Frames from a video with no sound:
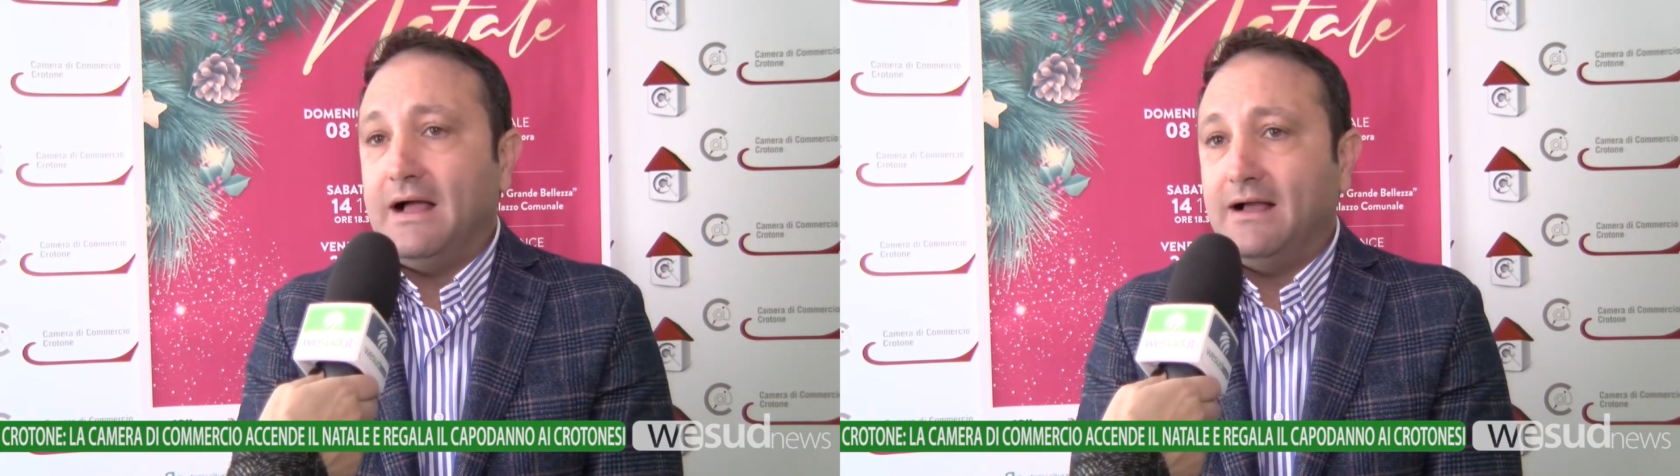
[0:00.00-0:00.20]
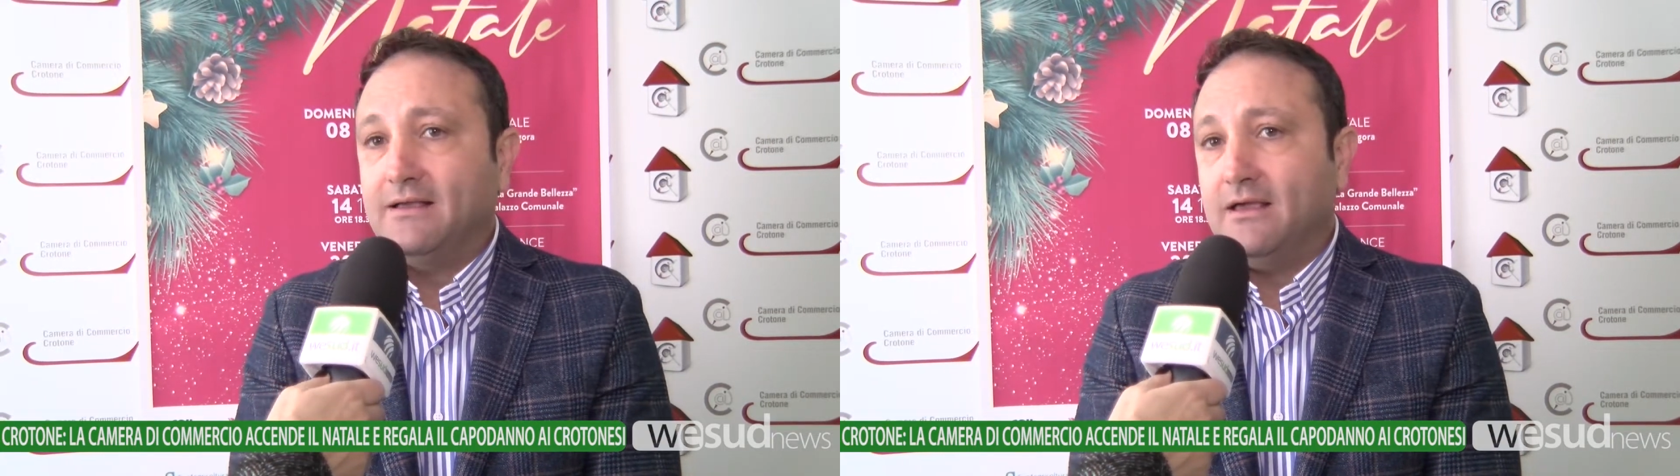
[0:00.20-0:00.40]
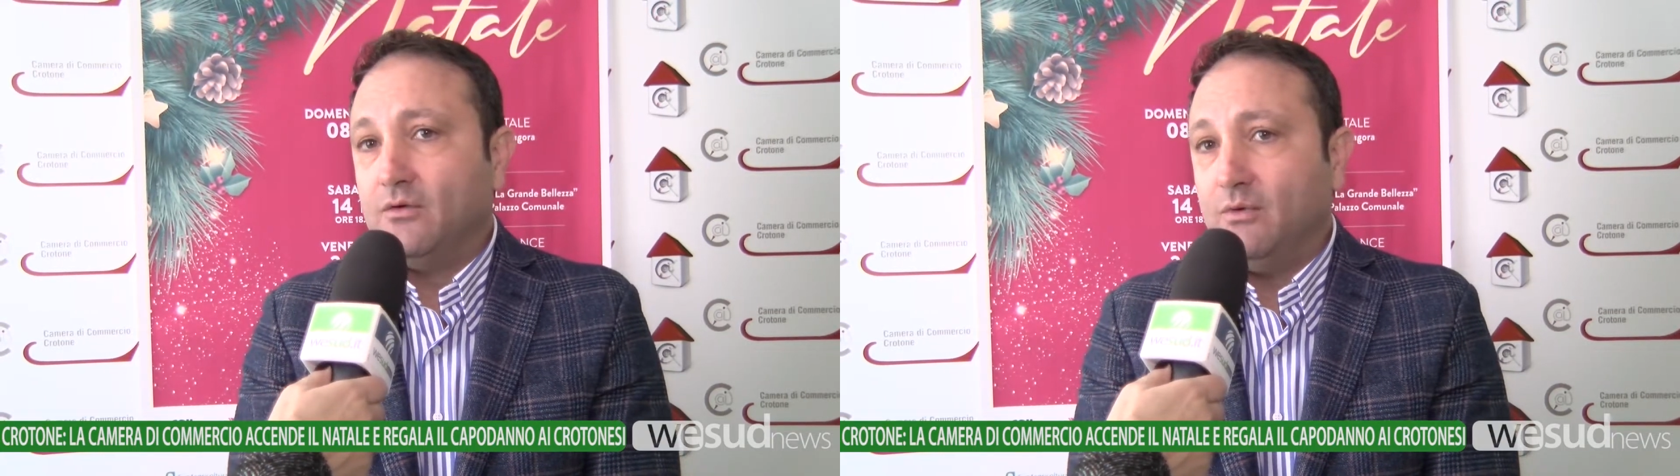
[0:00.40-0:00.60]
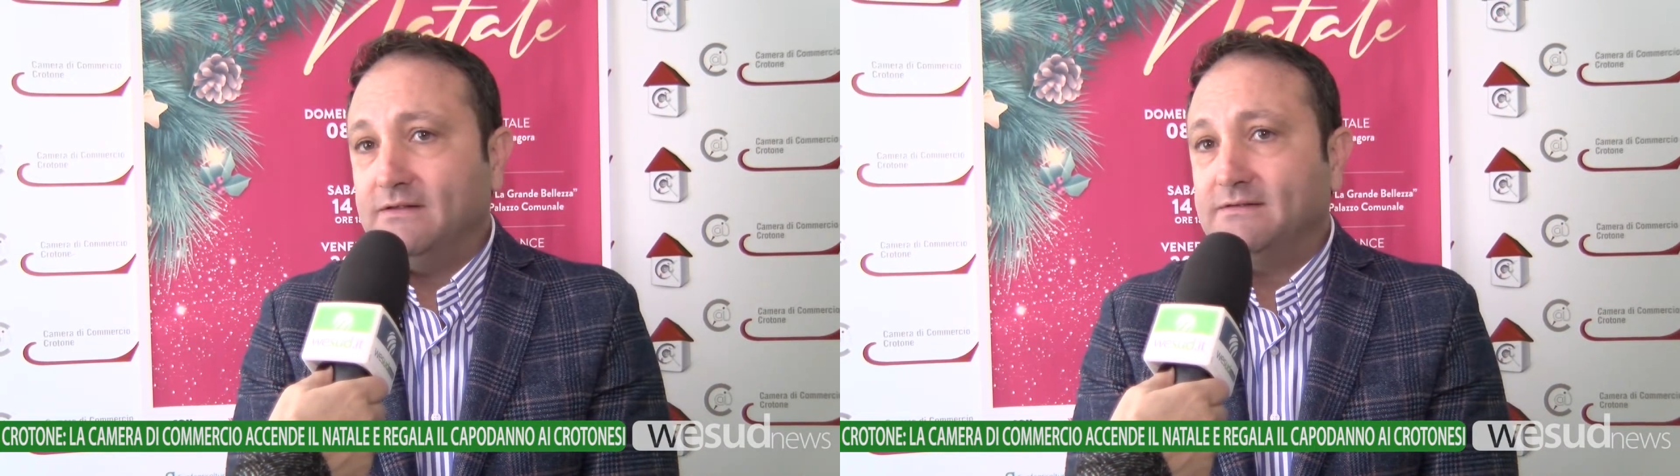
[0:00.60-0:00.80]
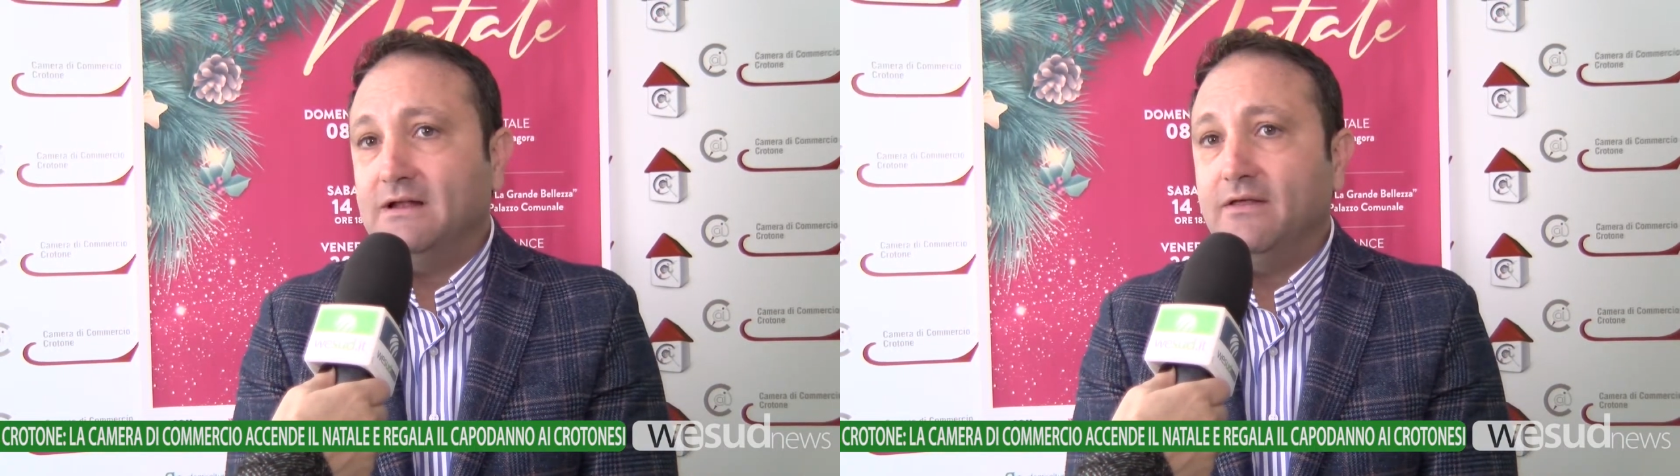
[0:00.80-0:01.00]
anche
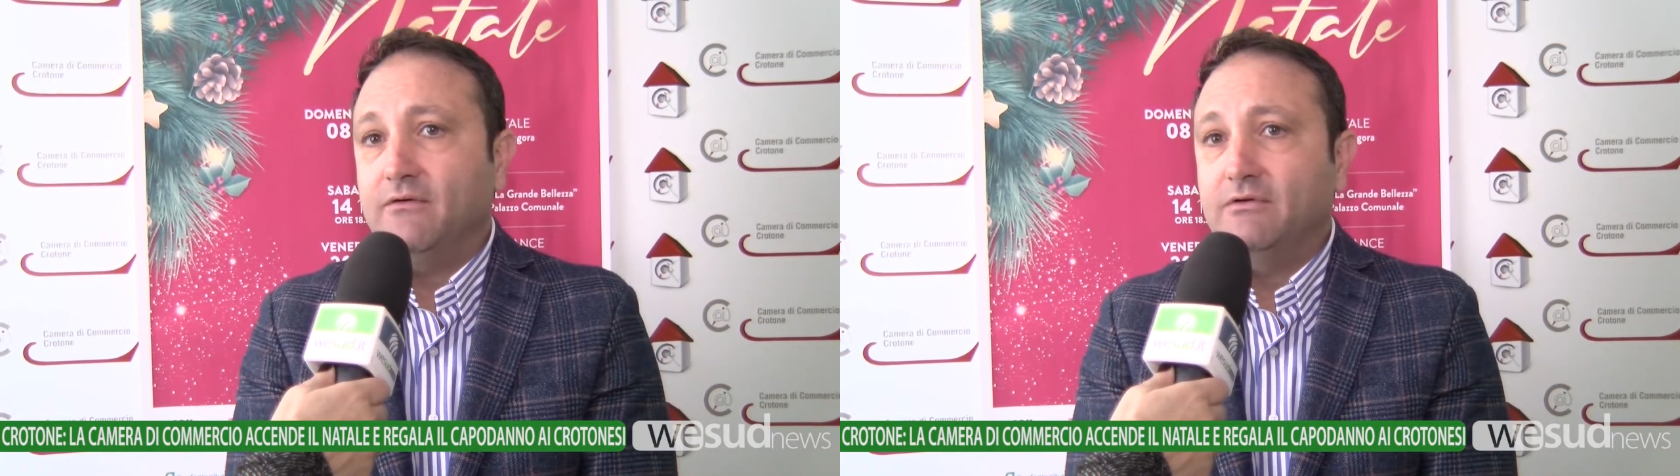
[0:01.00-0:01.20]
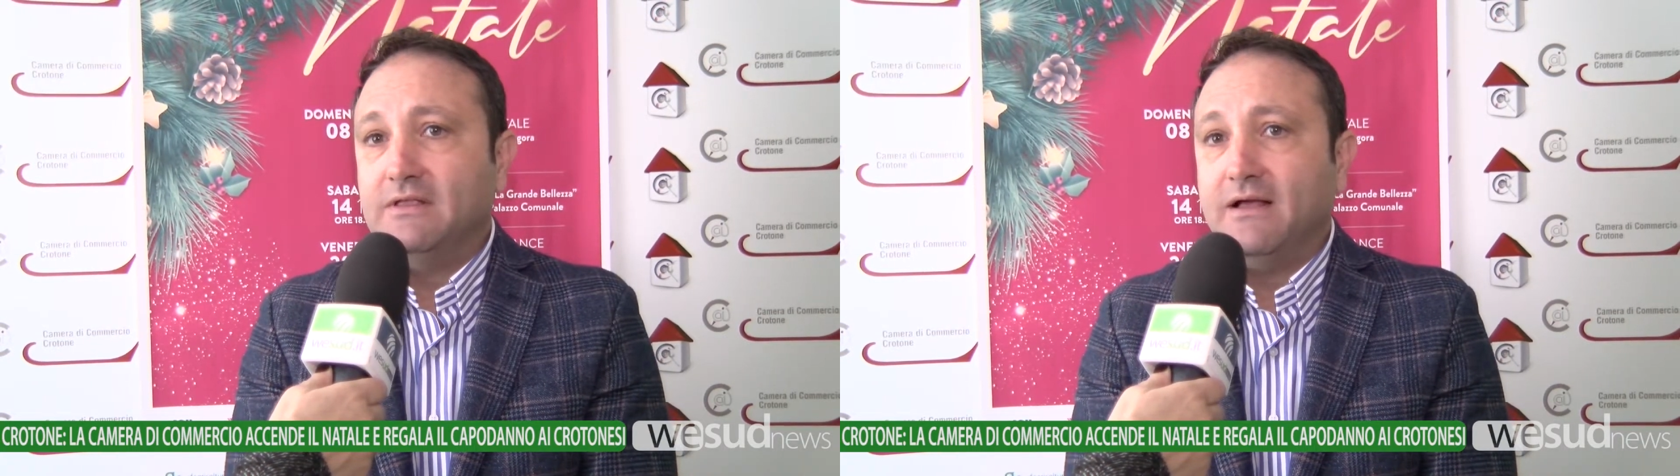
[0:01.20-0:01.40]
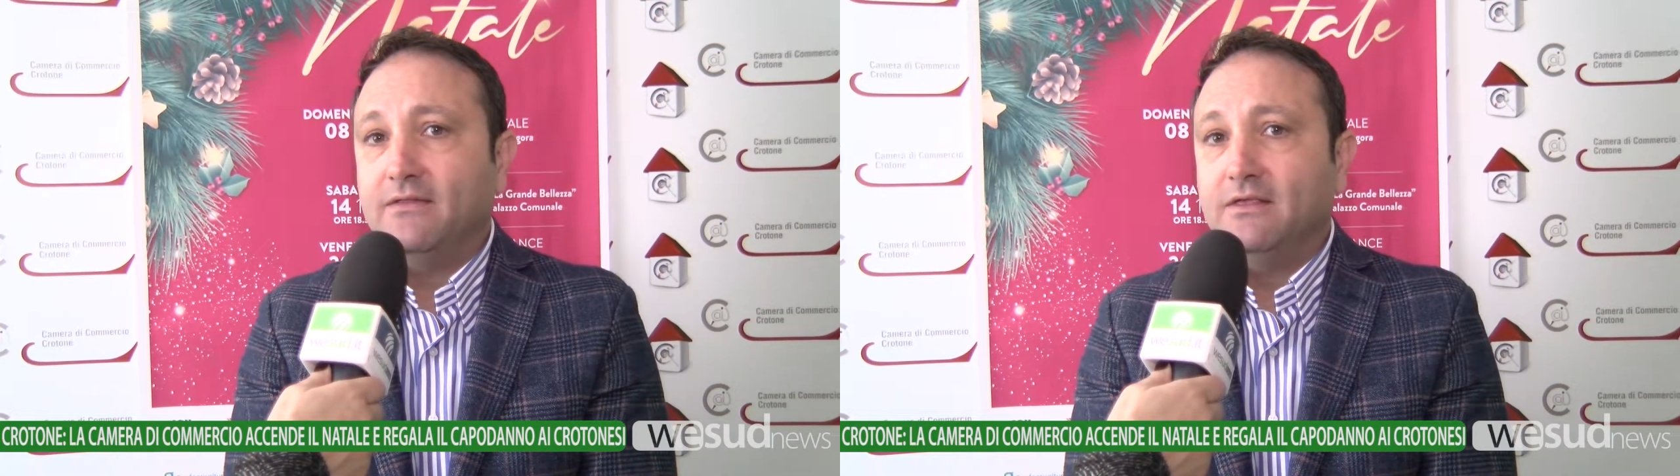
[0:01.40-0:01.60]
questa è la novità